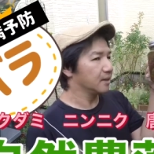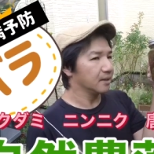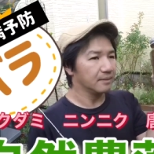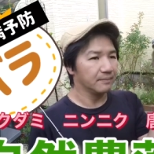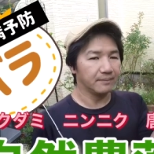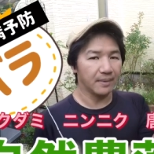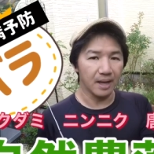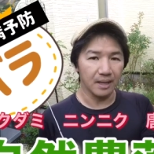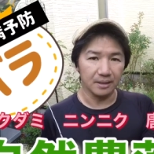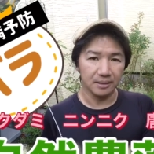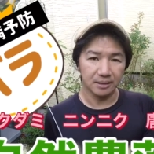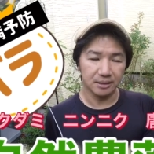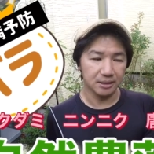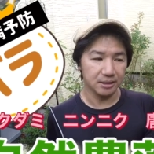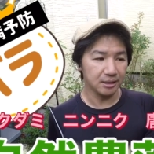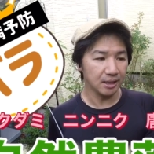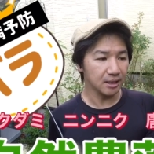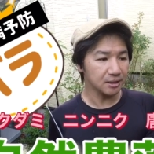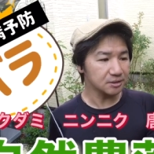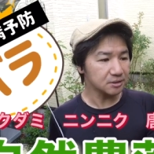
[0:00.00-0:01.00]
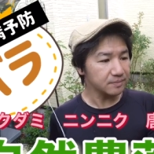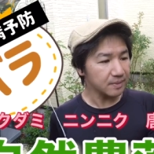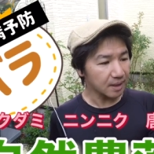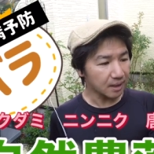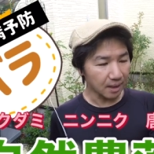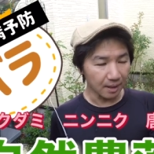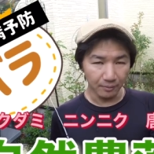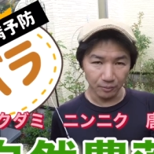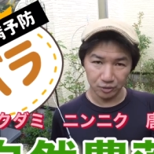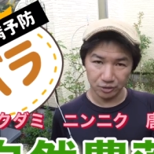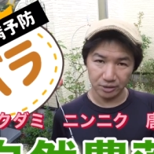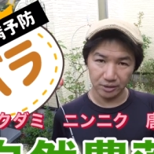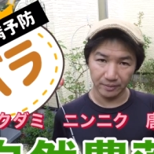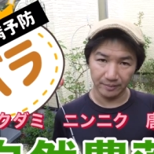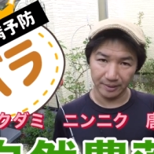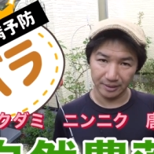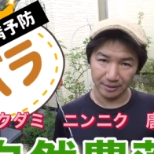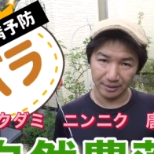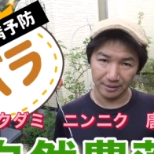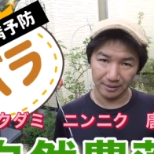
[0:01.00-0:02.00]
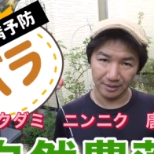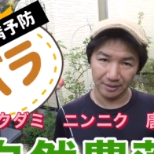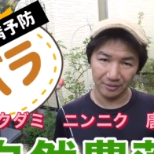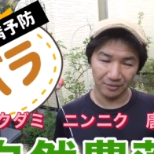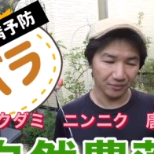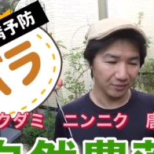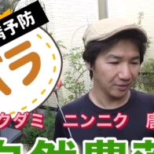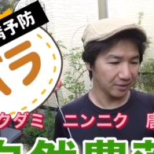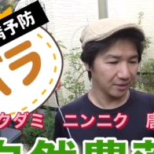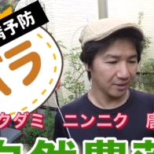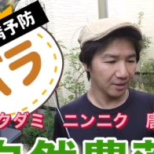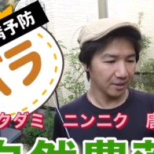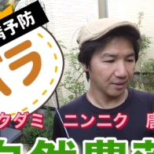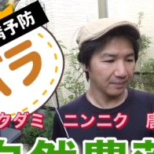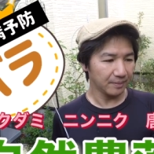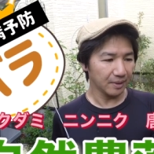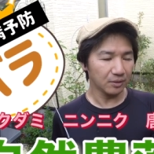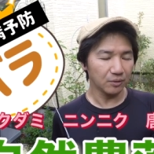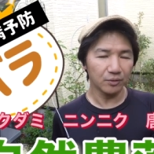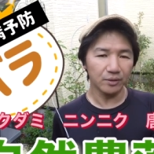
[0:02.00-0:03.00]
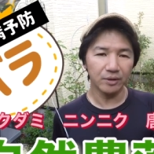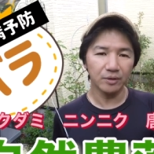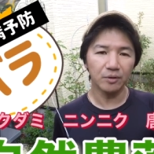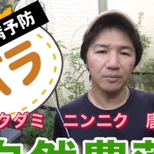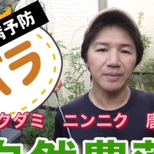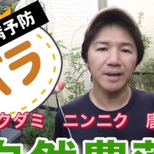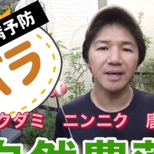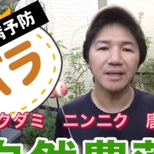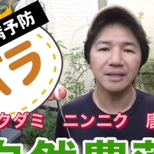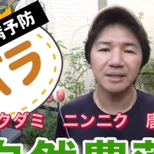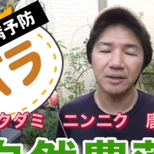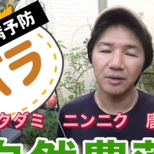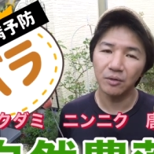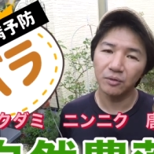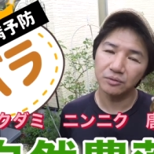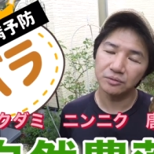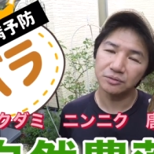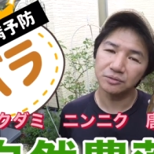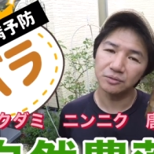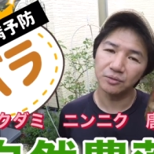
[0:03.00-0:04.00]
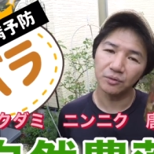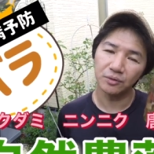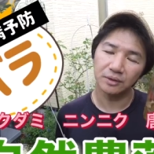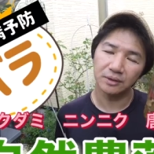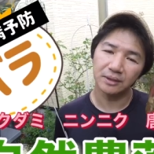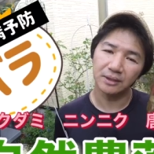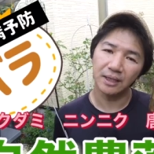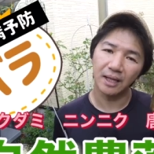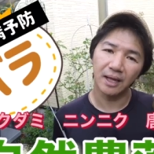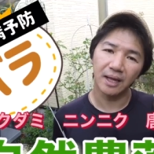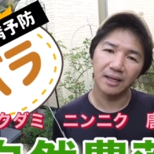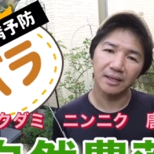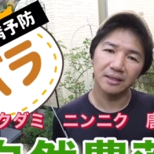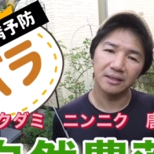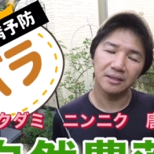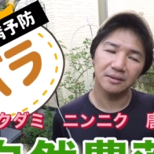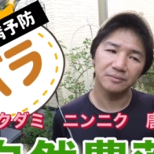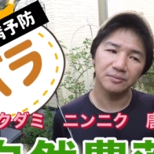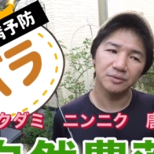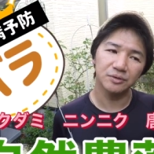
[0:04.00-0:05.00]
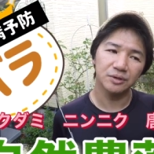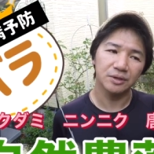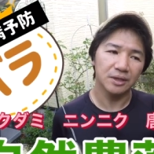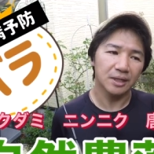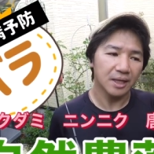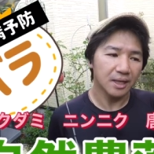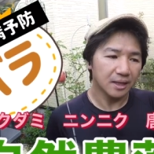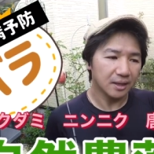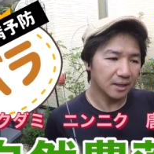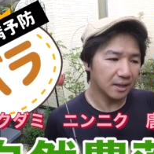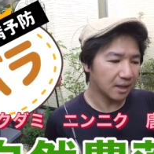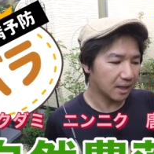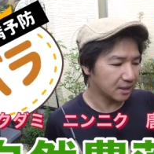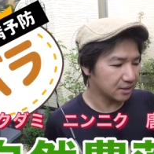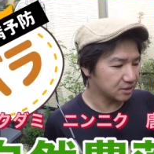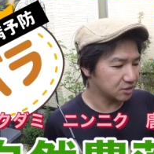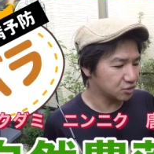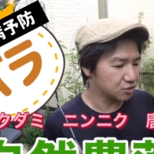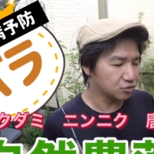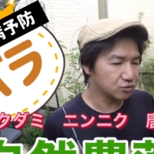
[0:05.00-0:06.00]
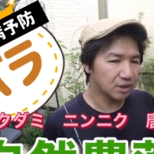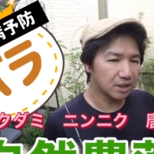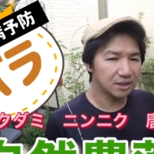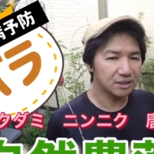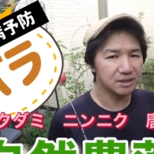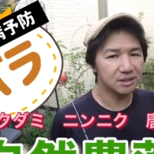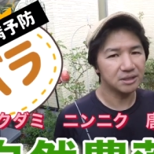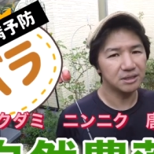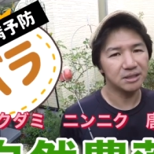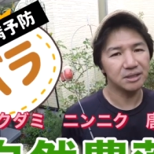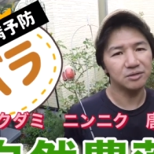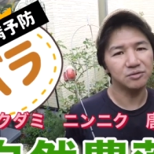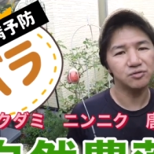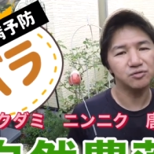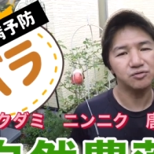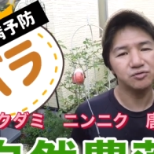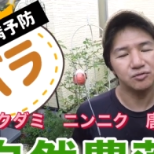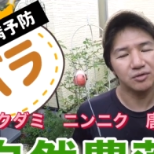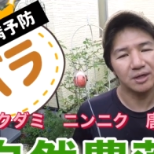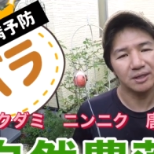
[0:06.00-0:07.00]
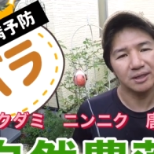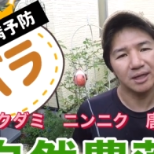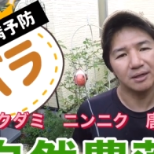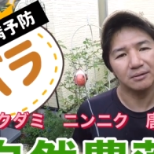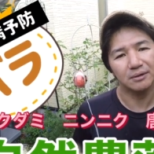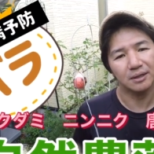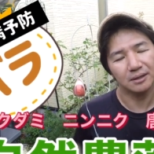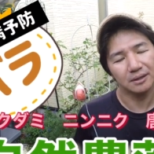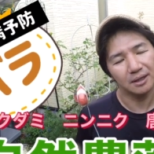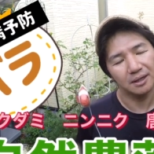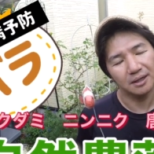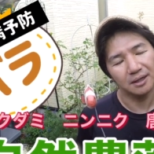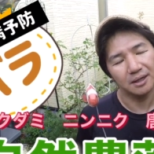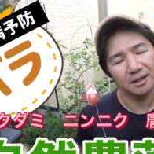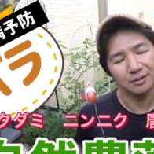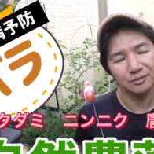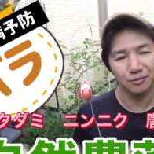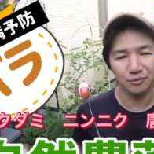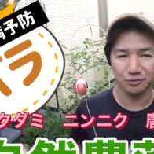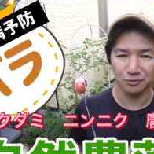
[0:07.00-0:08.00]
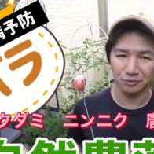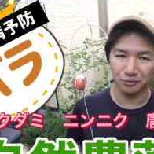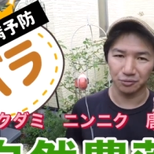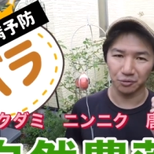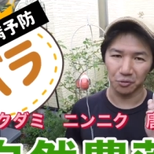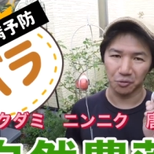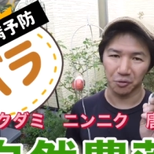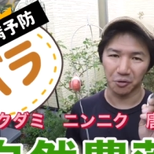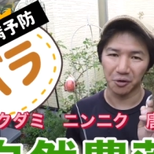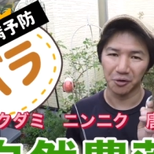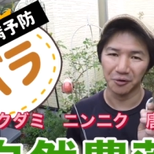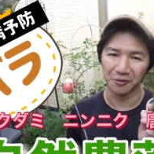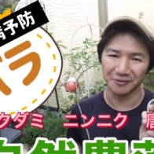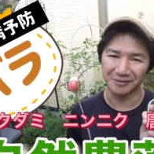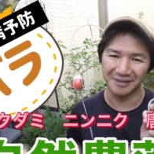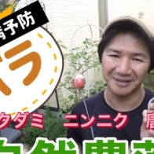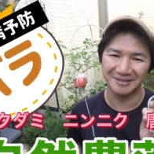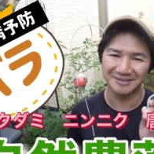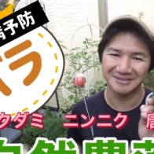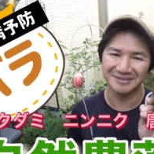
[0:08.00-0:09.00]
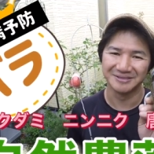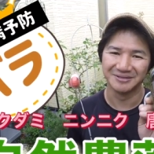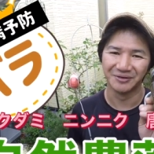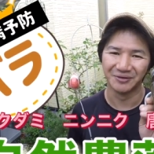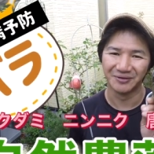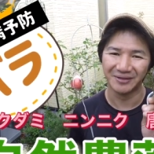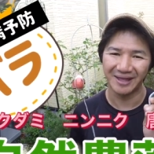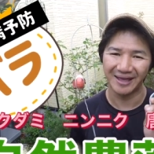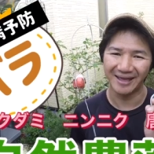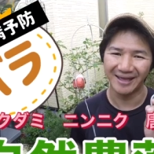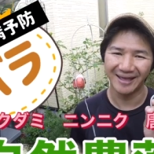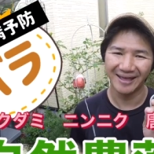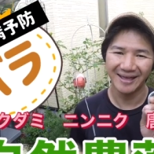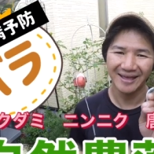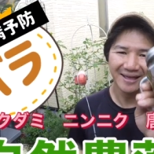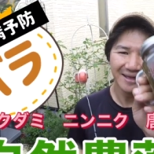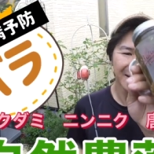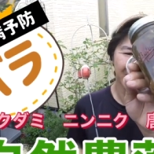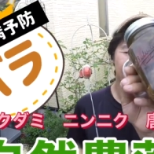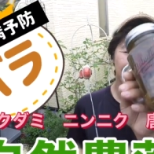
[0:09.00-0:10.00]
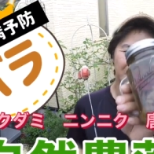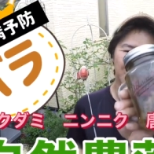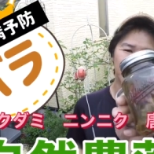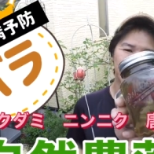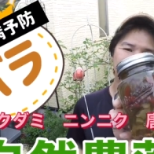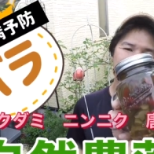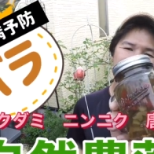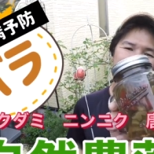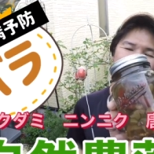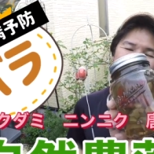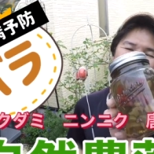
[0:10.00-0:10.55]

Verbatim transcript: まあ気休めかもしれませんけど、まあ、これを巻いておくとだいぶ害虫が来にくくはなるかなというところですのでこち